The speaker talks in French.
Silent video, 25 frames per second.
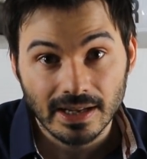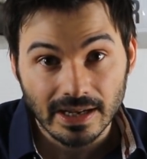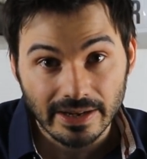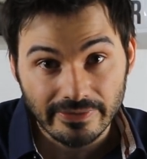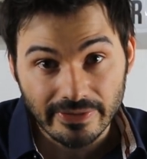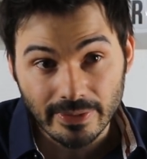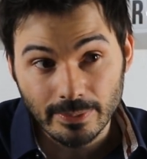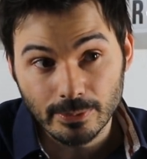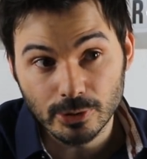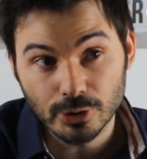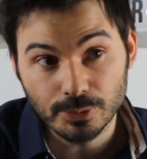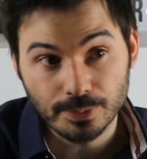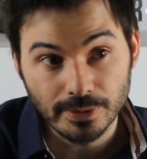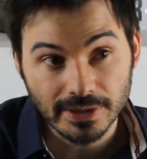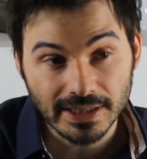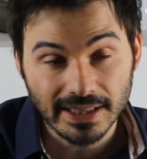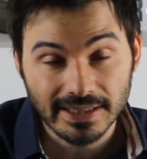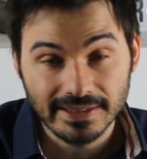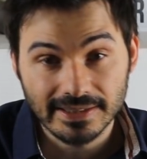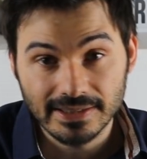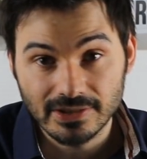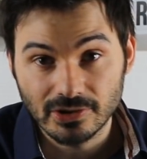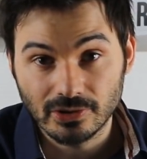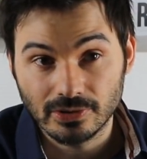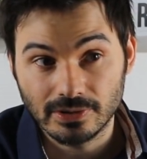la femme moche peut être
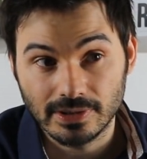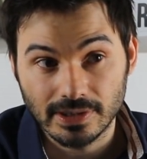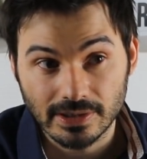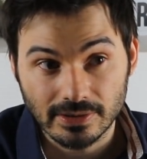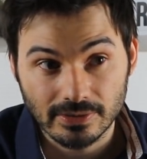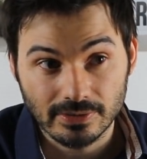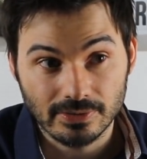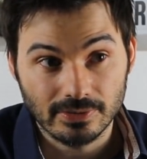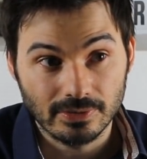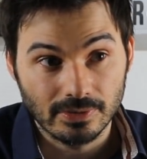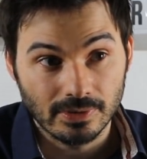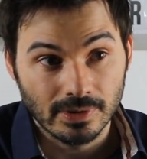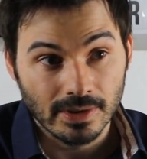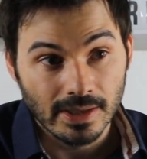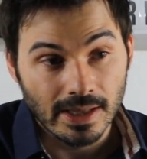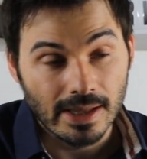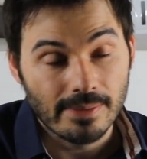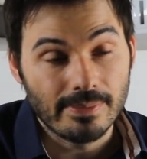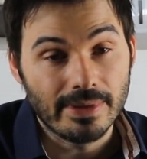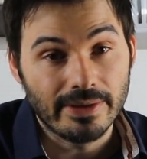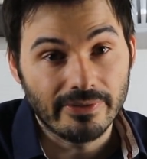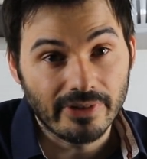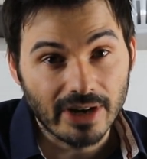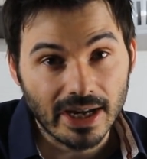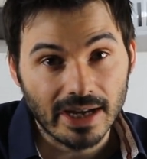intelligente, attention.
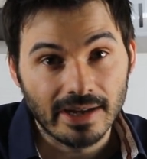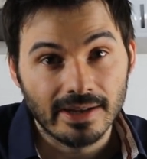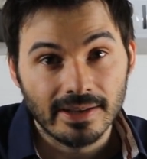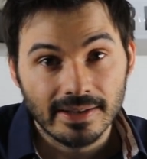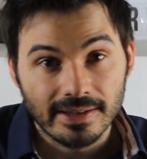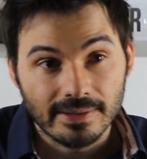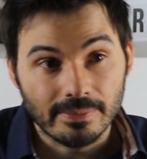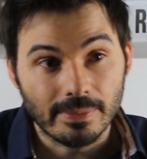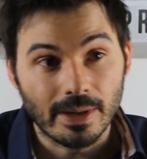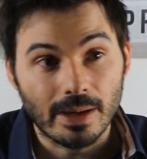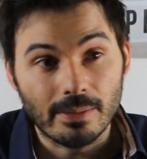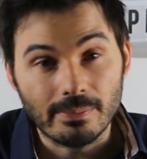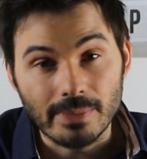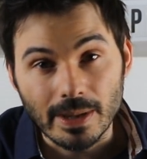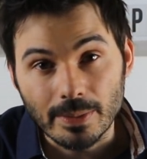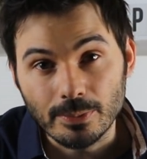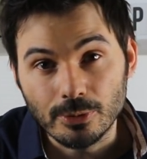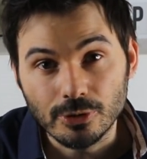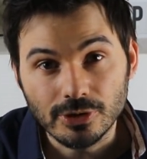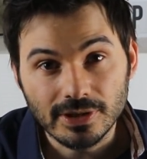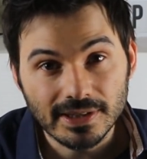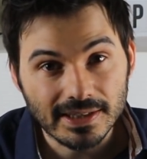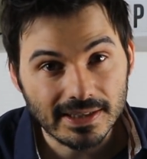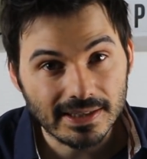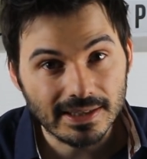Mais voilà, ma,
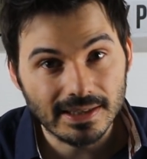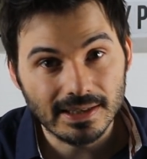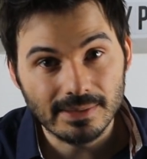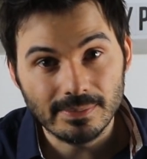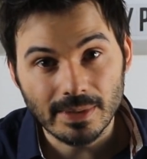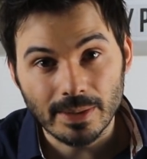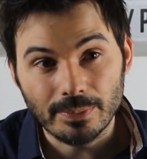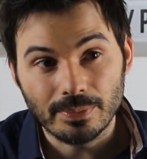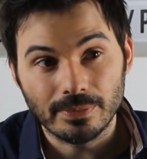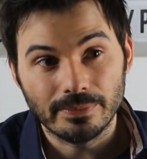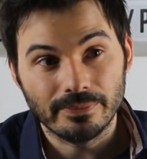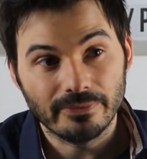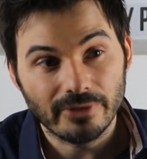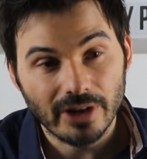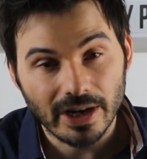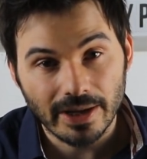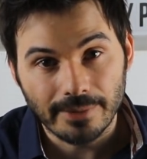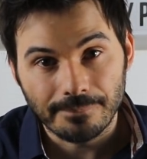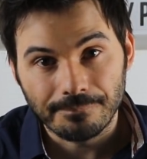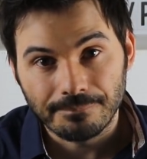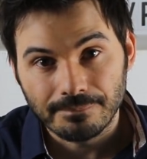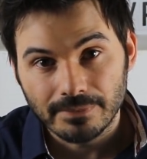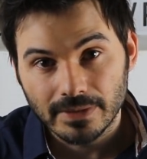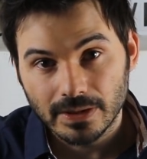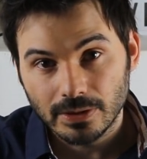beauté, ma,
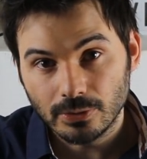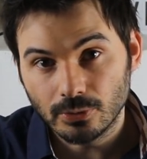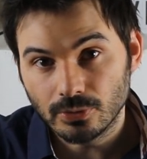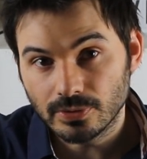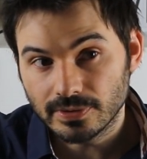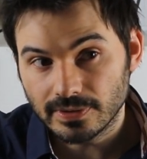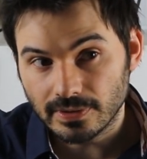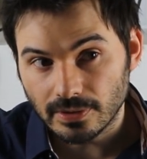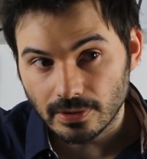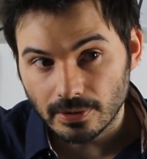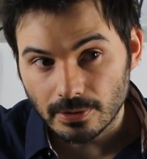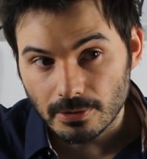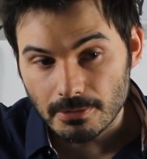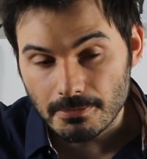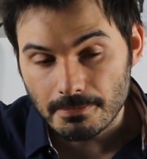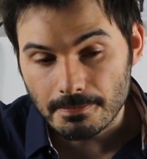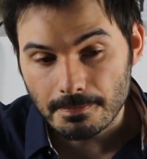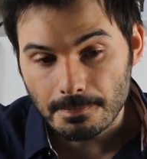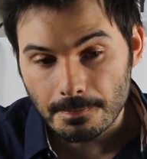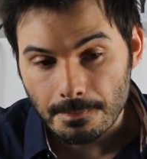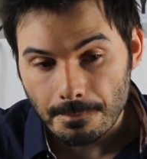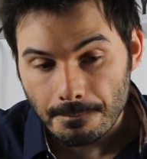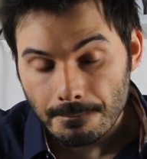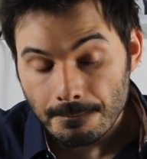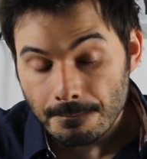voilà. Donc,
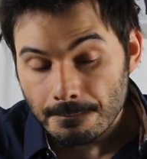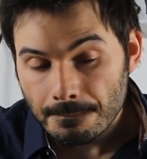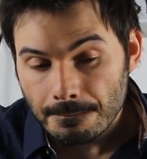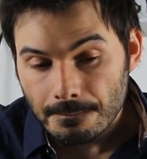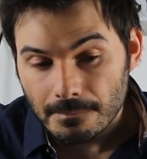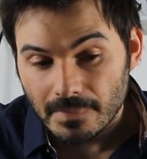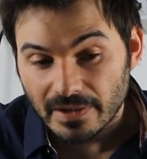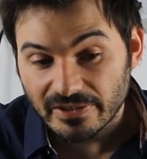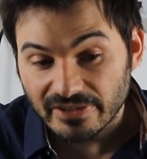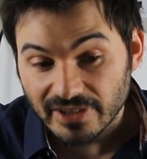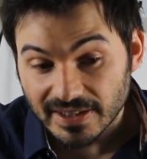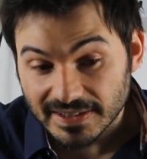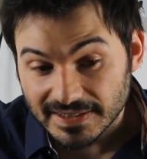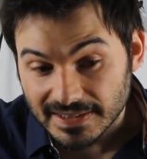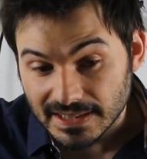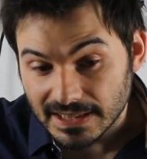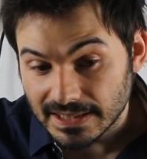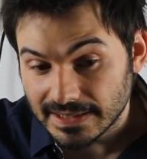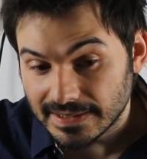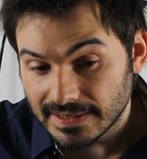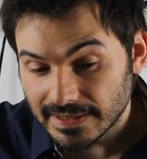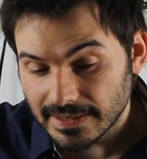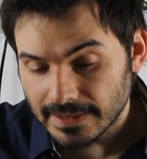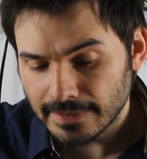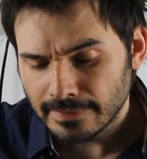ma
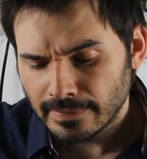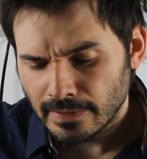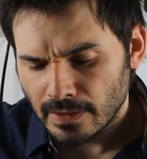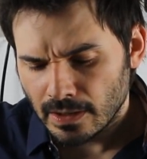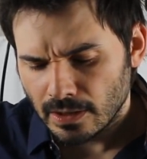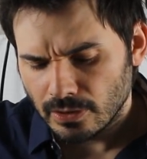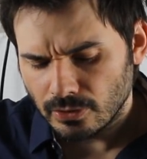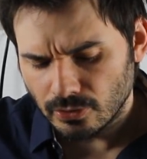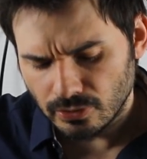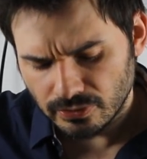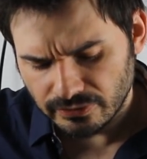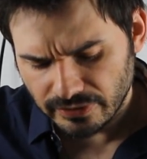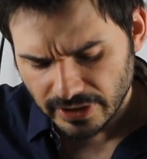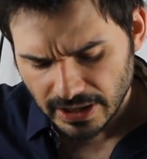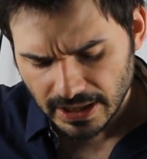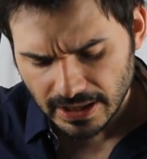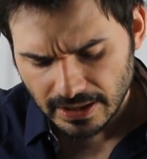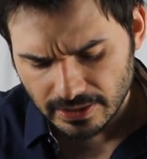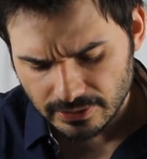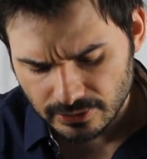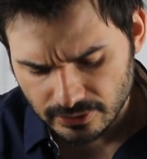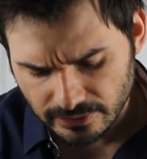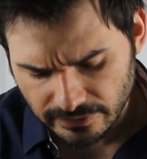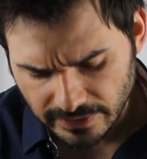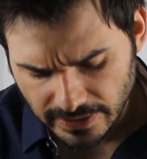fertilité. Donc
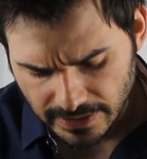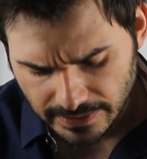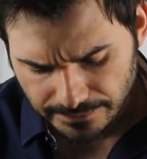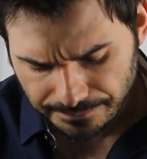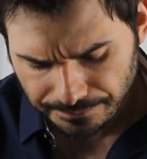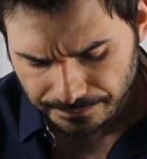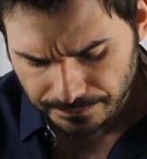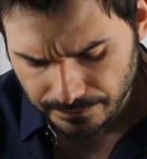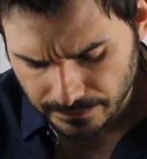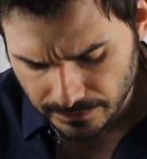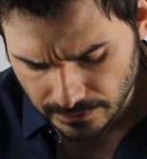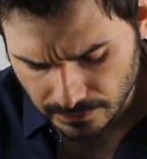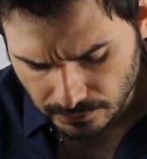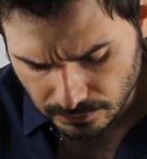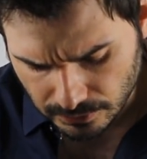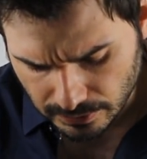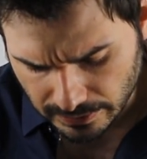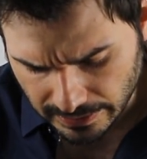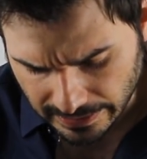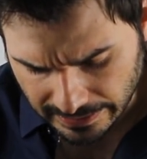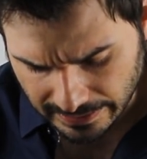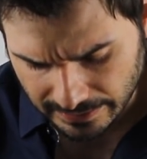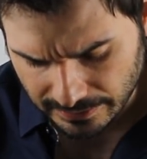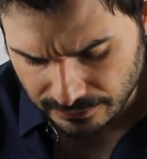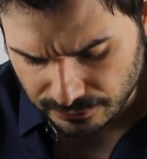voilà, tu vois, donc
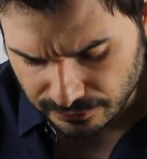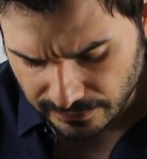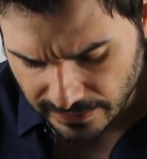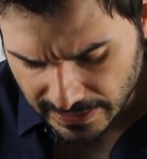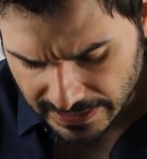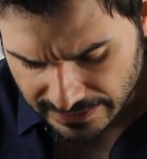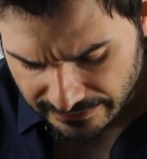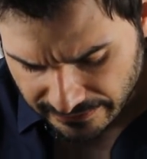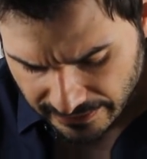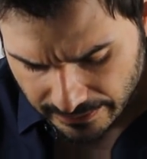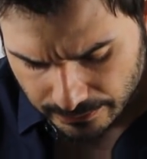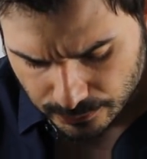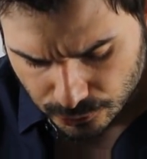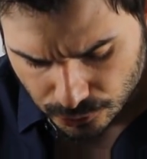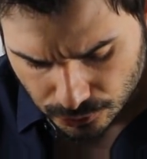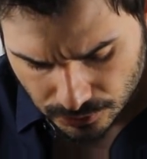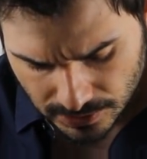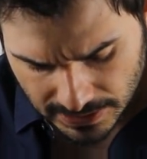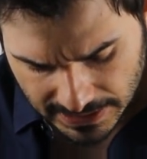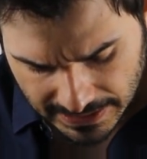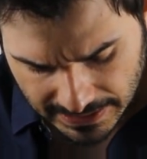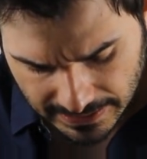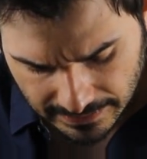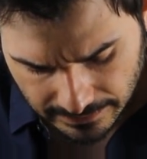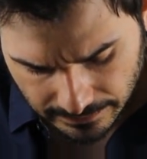souvent les femmes
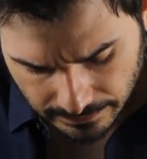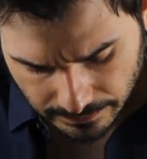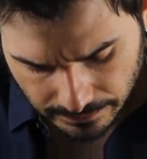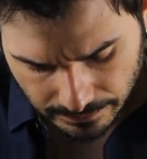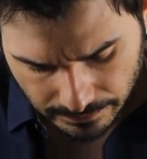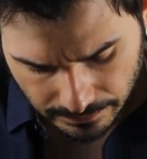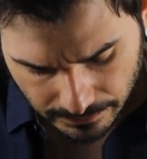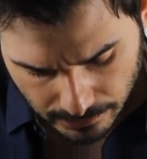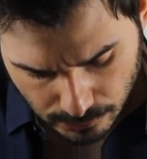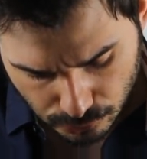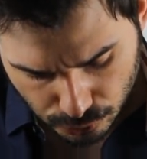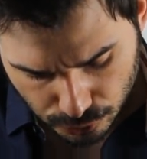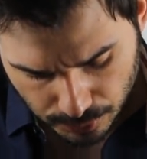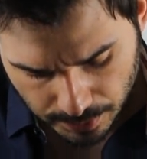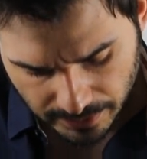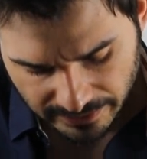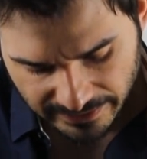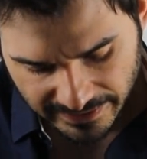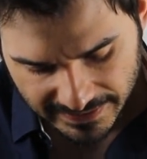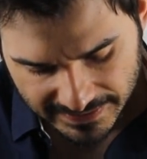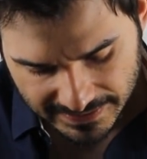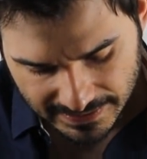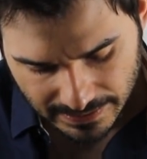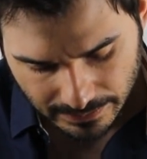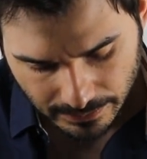jolies couchent plus
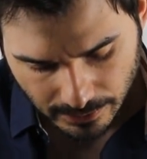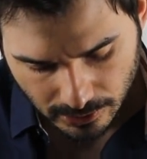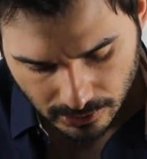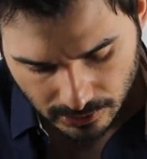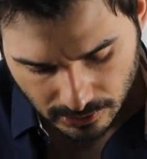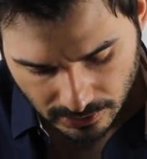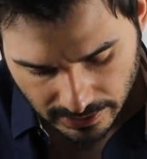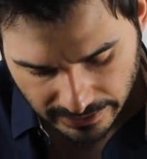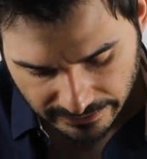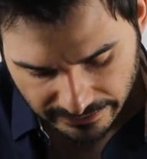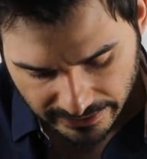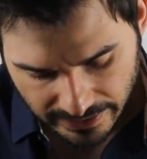facilement que les